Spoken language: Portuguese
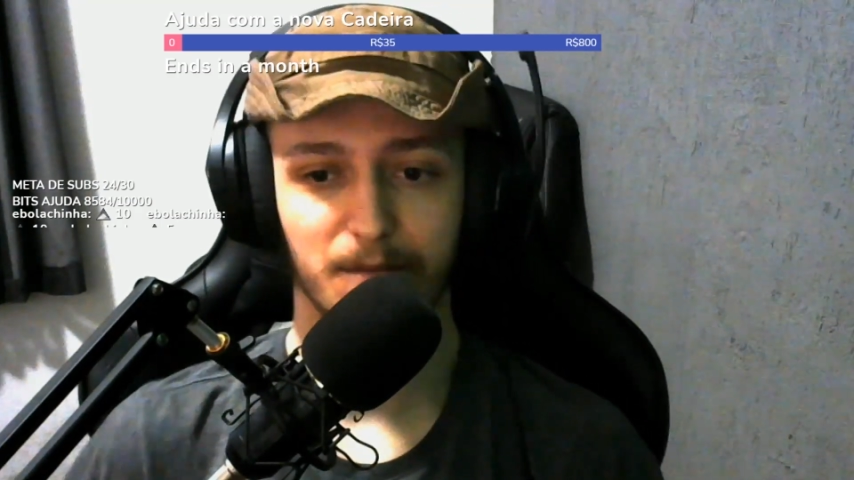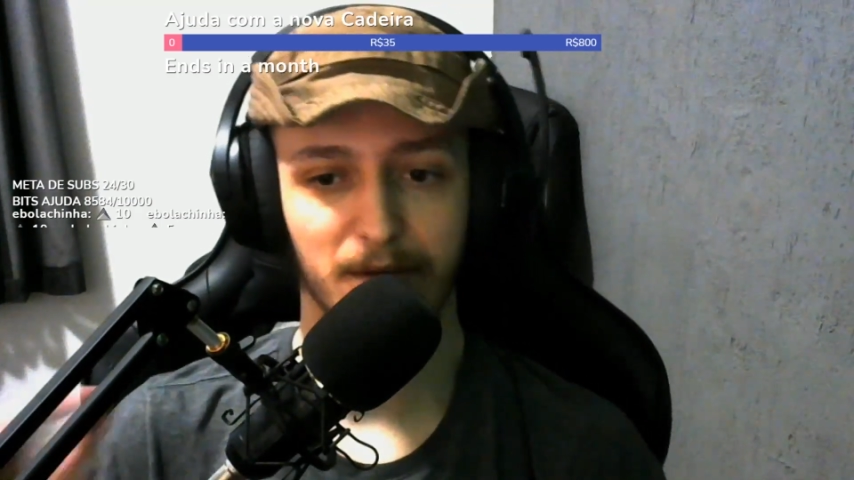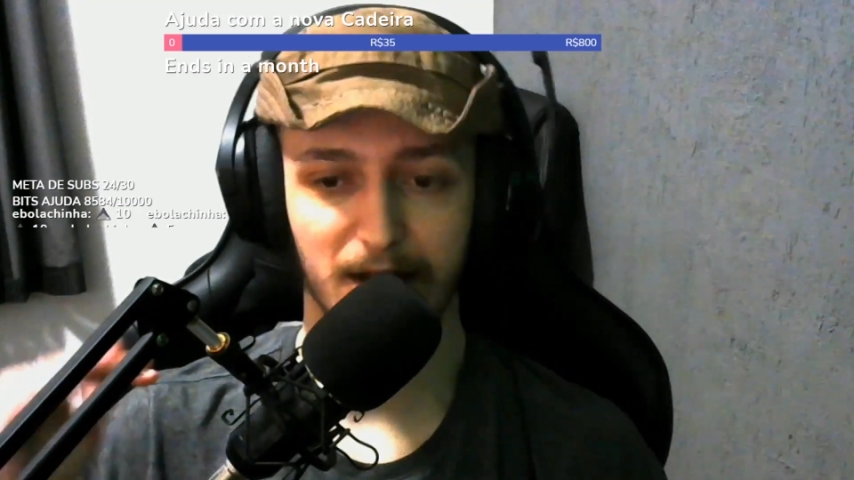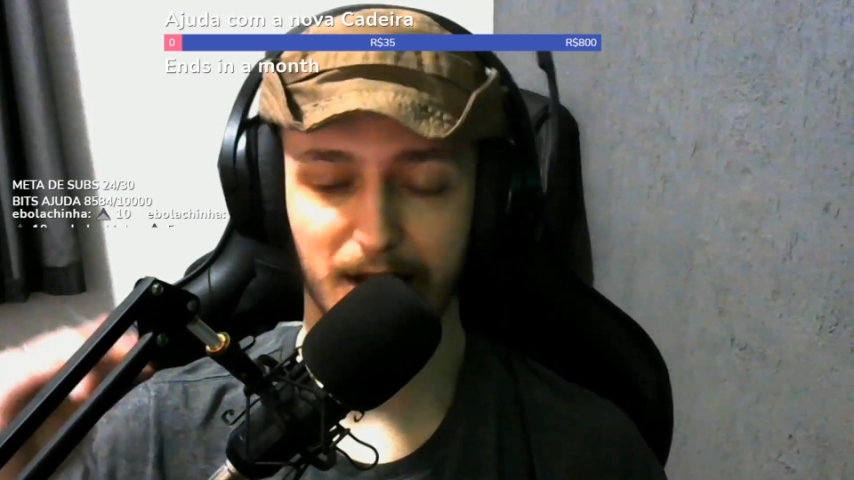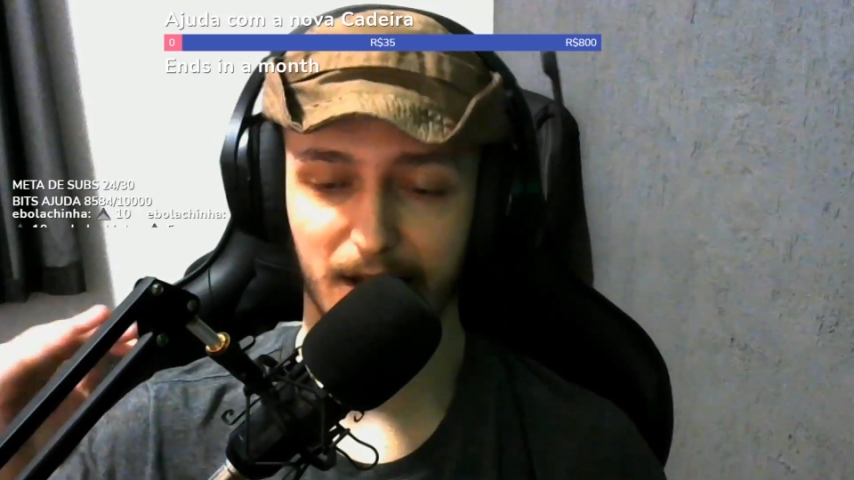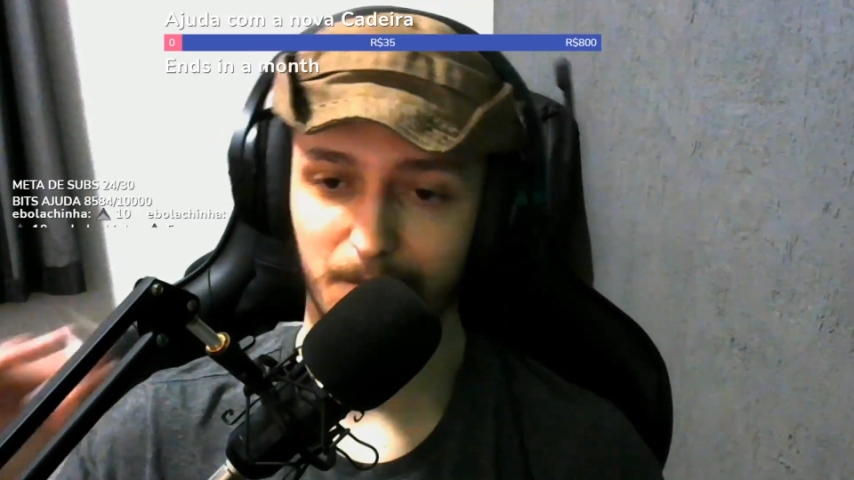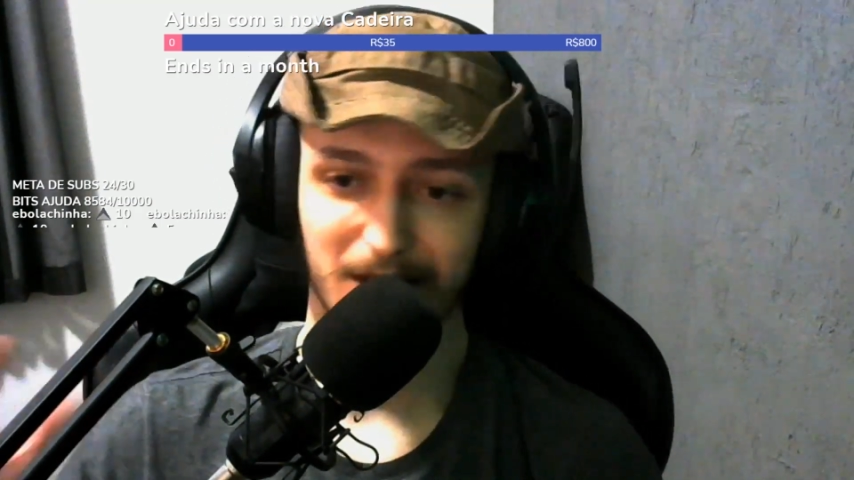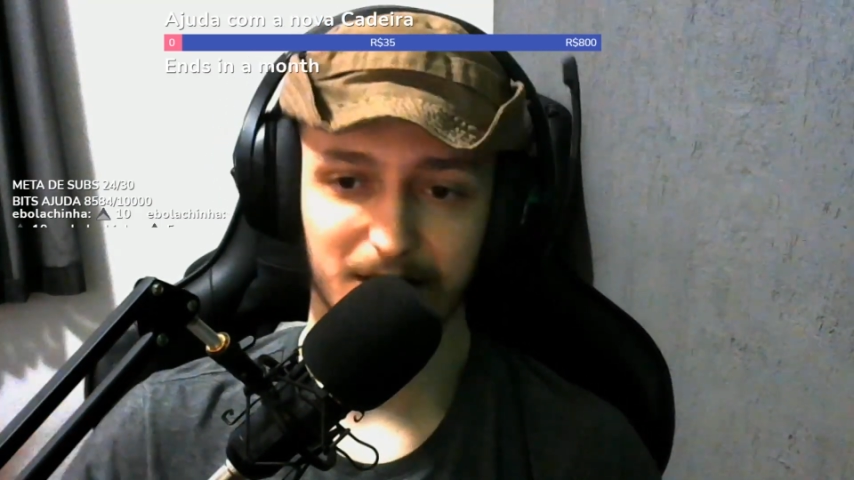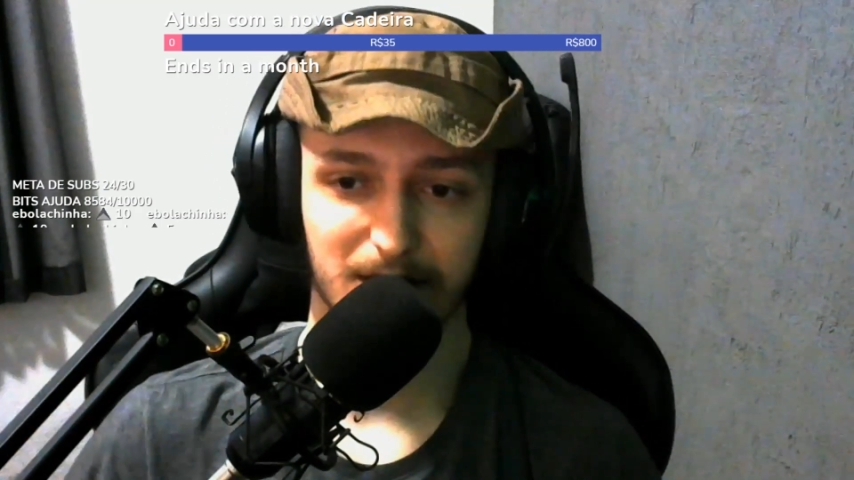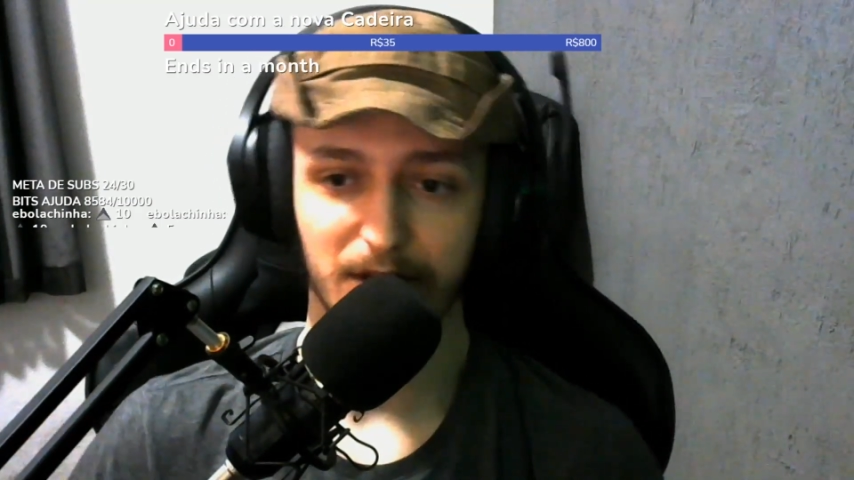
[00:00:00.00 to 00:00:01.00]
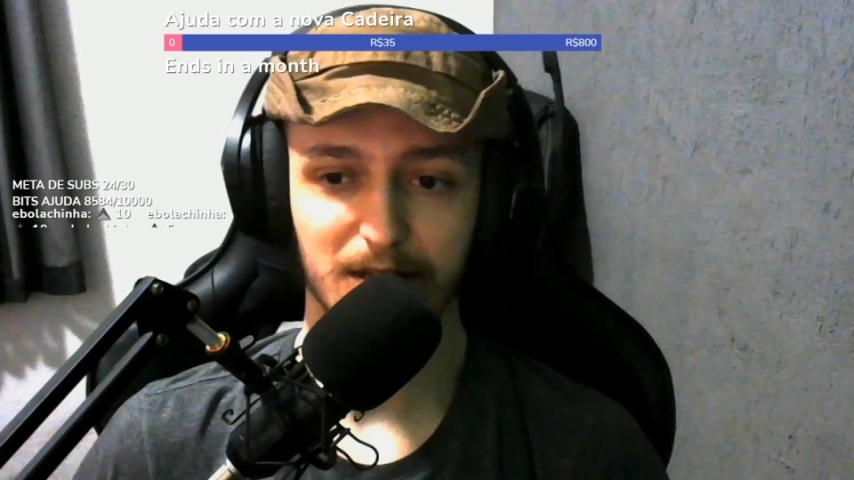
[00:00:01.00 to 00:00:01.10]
A, a impressão